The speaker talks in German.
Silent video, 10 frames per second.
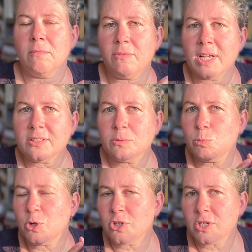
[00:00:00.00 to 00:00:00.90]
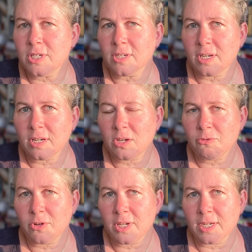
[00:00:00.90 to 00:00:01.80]
was möchte ich
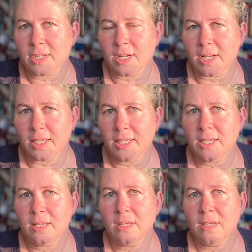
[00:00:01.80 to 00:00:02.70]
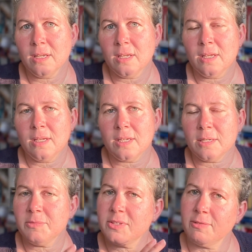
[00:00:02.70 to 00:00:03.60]
eigentlich von der KI
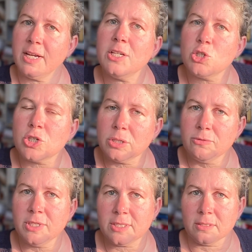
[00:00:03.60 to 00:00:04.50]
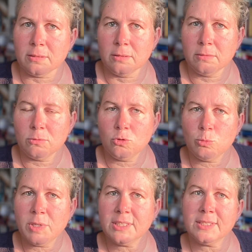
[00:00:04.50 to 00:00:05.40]
im zweiten Schritt wissen? Und
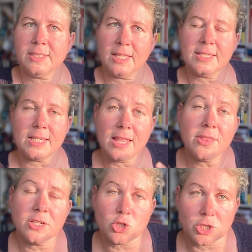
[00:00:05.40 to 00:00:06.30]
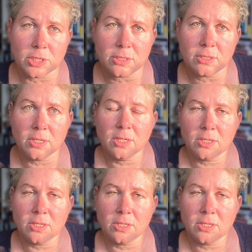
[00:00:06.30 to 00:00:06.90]
du machst einen ganz anderen Schritt